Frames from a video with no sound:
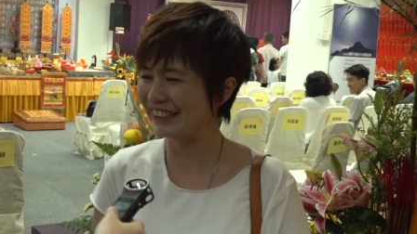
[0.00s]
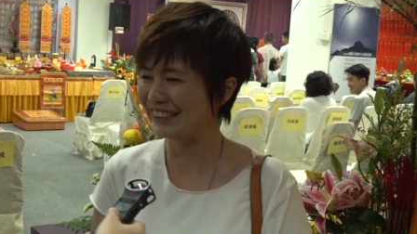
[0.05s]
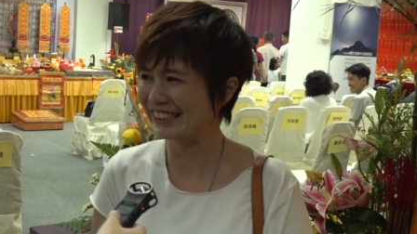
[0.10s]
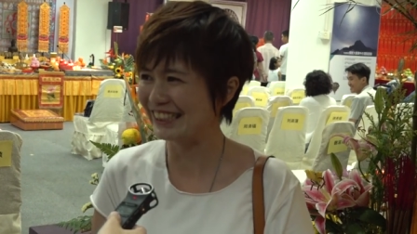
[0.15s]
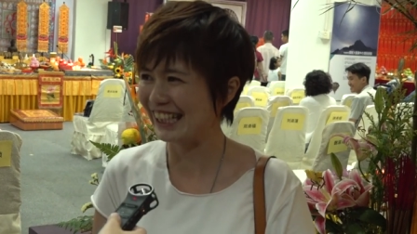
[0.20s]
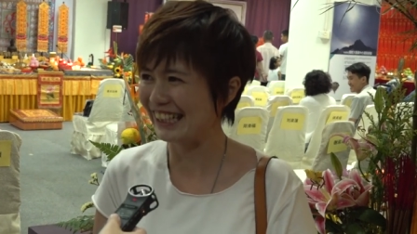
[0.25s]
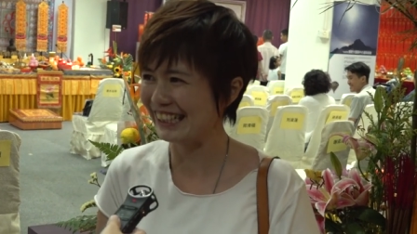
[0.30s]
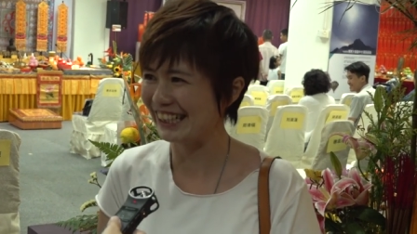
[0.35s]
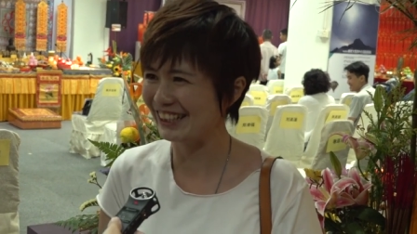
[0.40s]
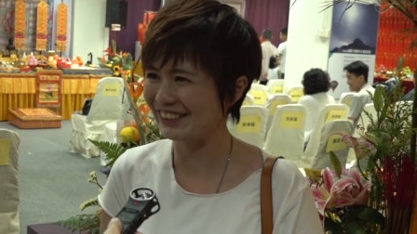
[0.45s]
跟
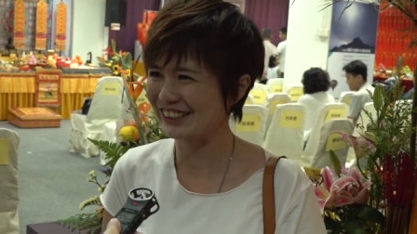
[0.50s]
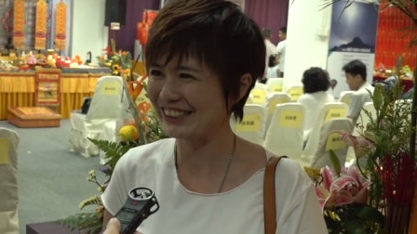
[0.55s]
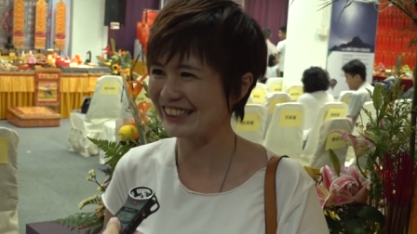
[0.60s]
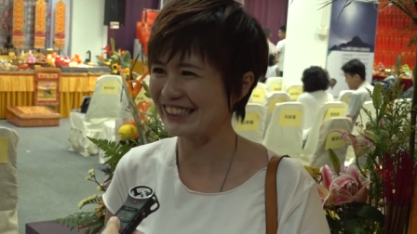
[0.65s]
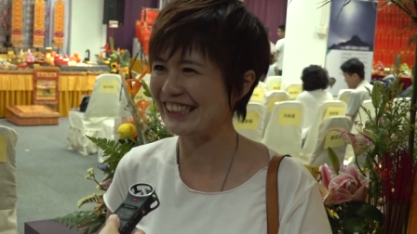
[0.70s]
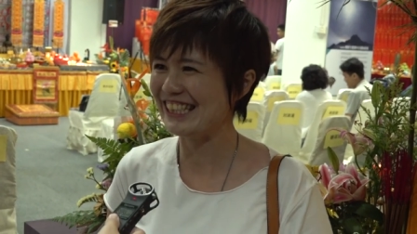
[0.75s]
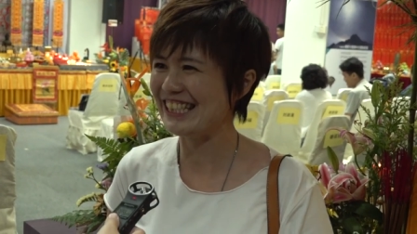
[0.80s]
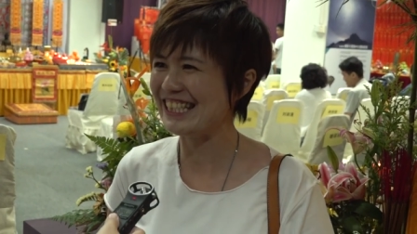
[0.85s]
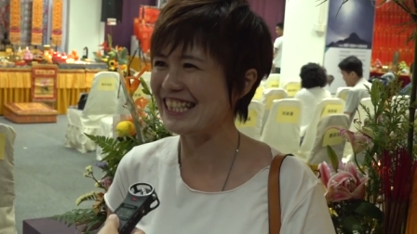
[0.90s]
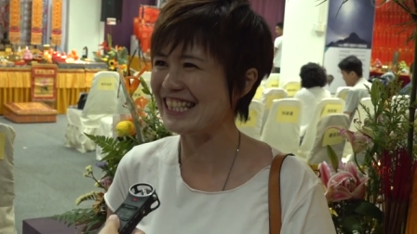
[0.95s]
张老
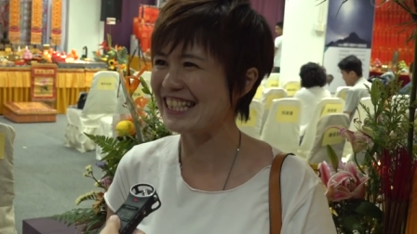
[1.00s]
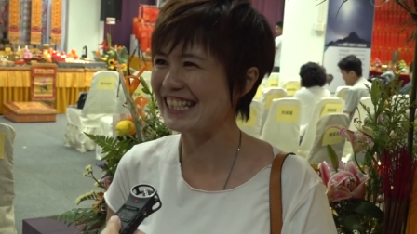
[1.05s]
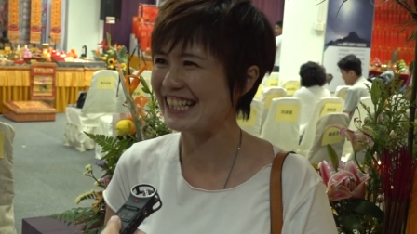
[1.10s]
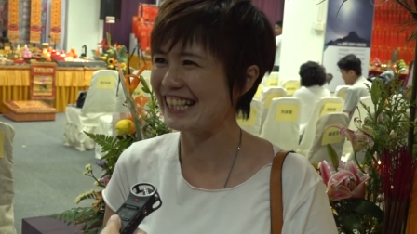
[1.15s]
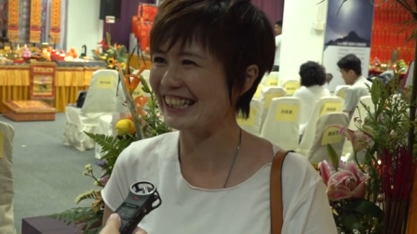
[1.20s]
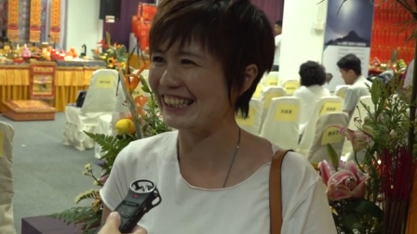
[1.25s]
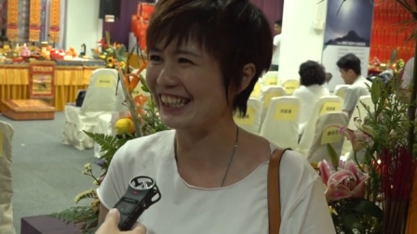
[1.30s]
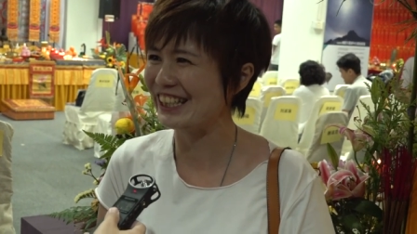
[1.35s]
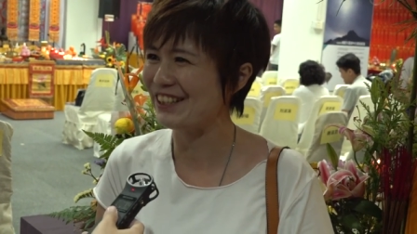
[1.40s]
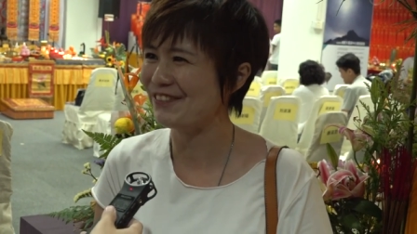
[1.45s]
师一起
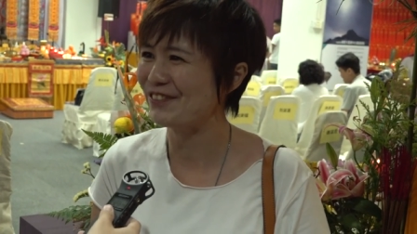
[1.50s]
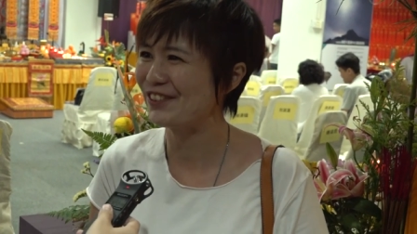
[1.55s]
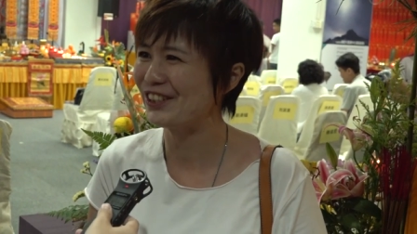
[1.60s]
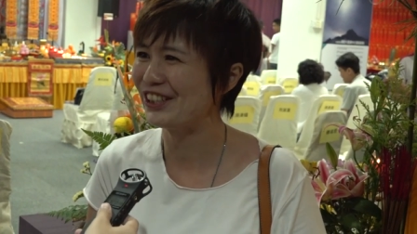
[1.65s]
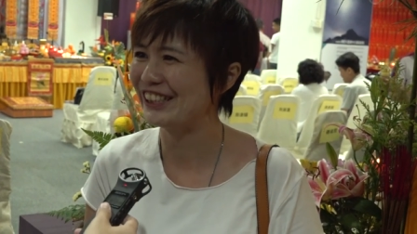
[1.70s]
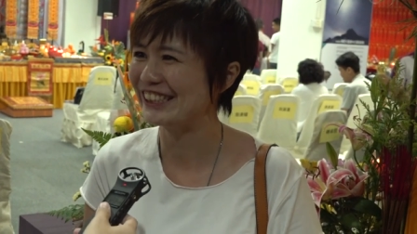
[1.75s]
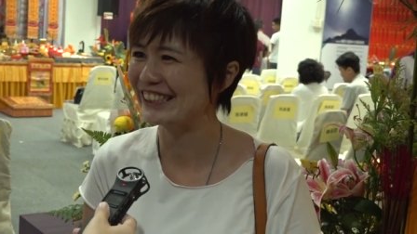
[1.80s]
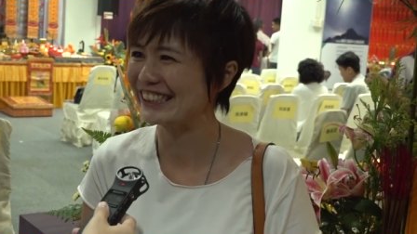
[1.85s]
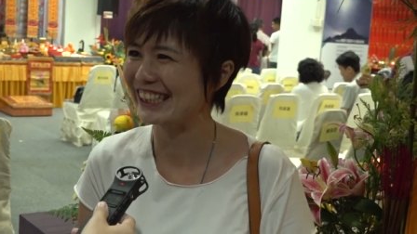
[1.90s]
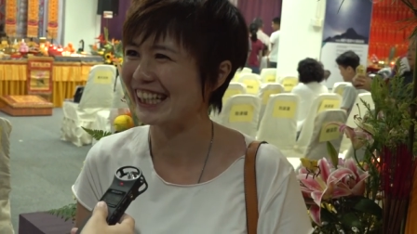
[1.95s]
上尼泊
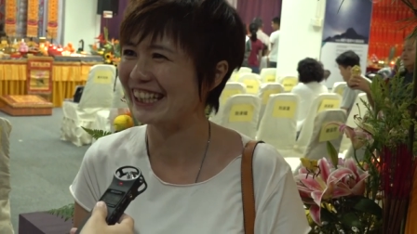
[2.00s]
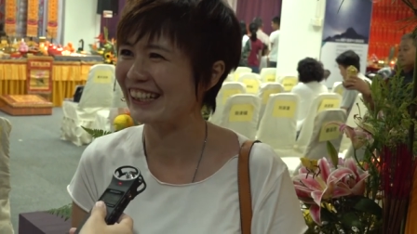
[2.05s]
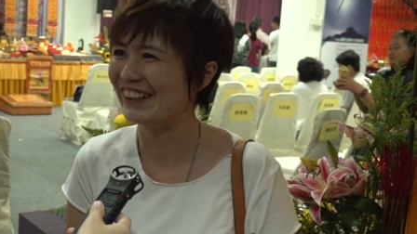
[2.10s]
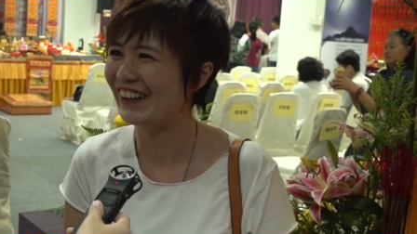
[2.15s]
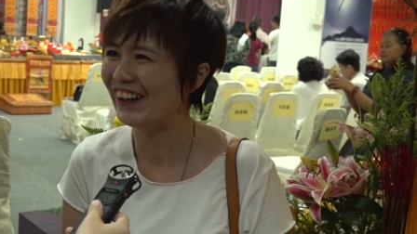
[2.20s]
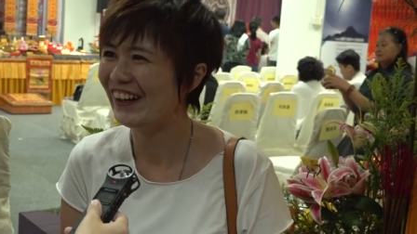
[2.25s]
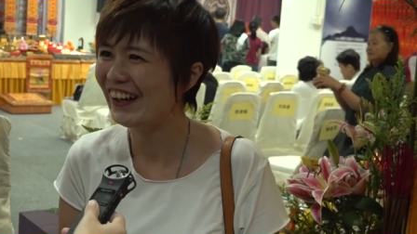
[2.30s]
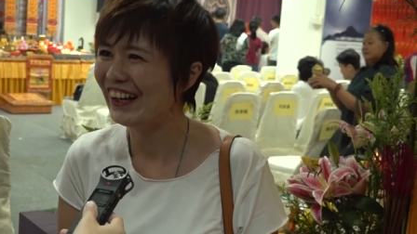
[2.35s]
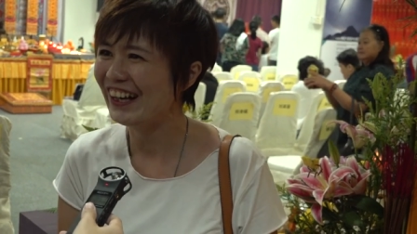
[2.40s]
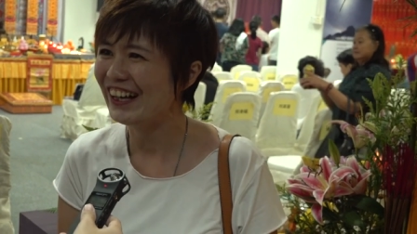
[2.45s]
尔山
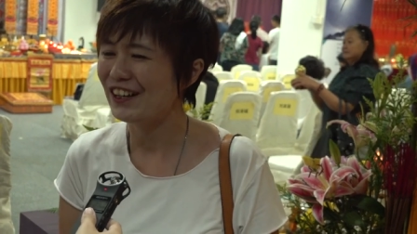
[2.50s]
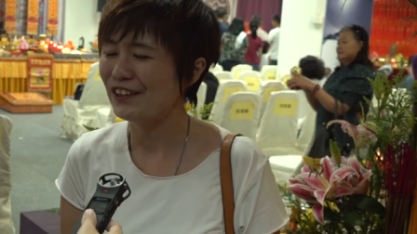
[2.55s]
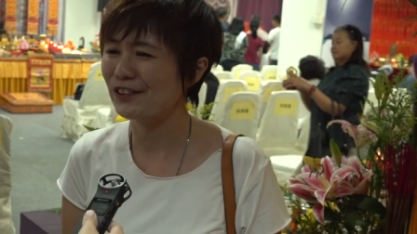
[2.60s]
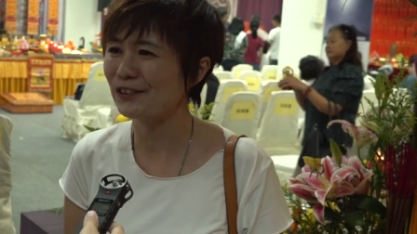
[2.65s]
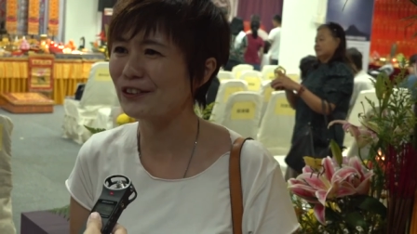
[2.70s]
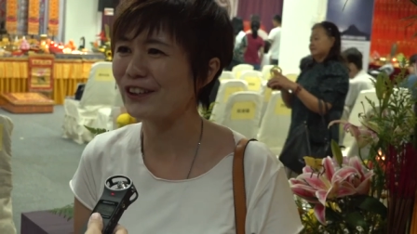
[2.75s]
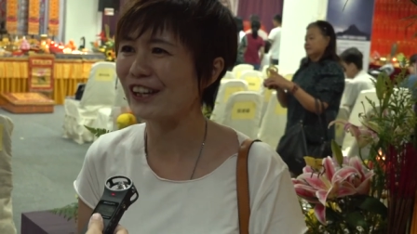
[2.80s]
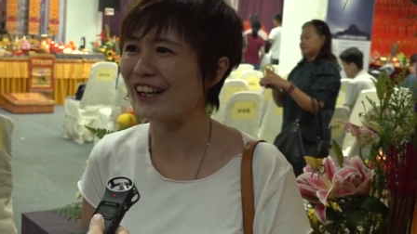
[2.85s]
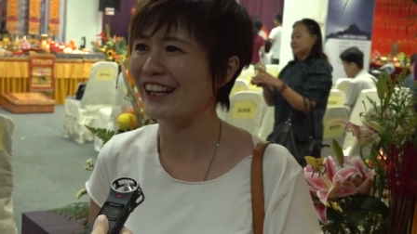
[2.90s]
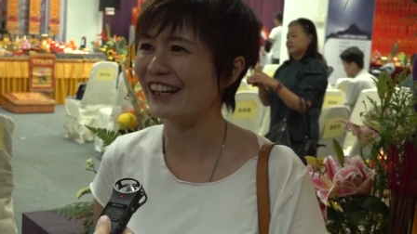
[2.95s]
哦
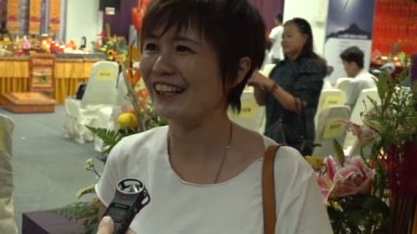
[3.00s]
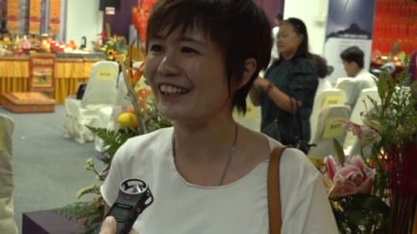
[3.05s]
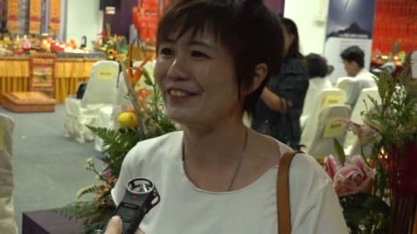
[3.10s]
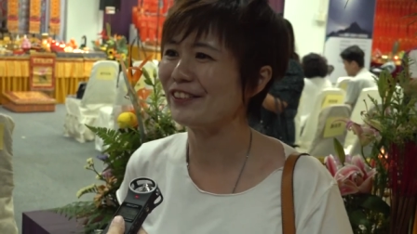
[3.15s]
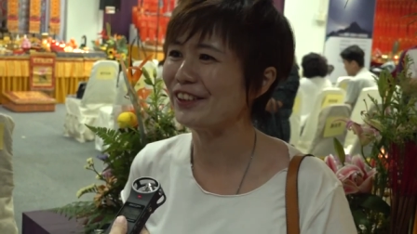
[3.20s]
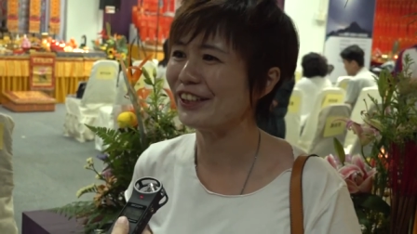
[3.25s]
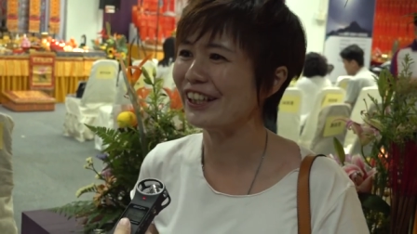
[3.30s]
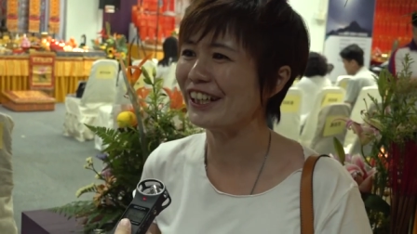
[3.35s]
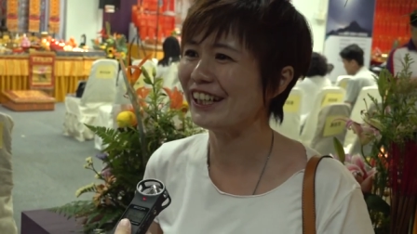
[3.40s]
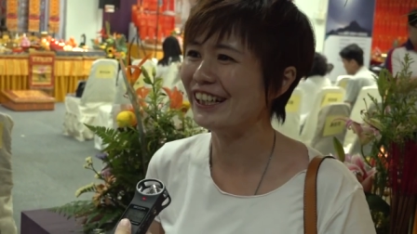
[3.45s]
卢卡拉那
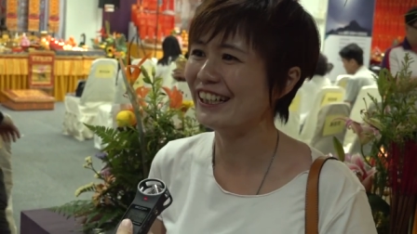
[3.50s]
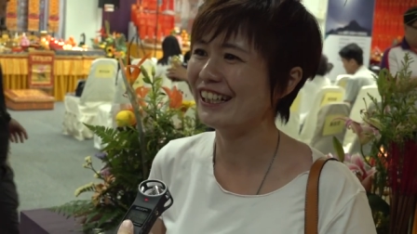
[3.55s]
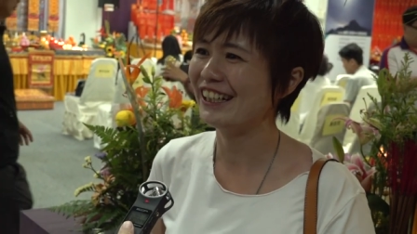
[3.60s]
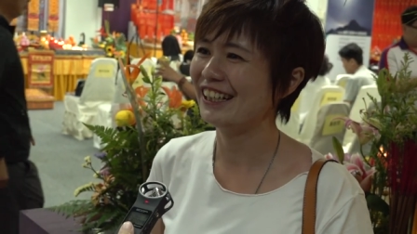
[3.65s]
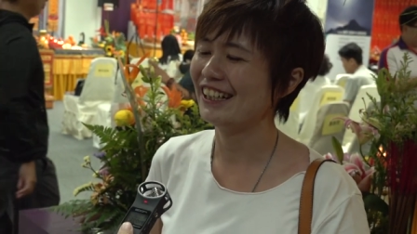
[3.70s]
边的。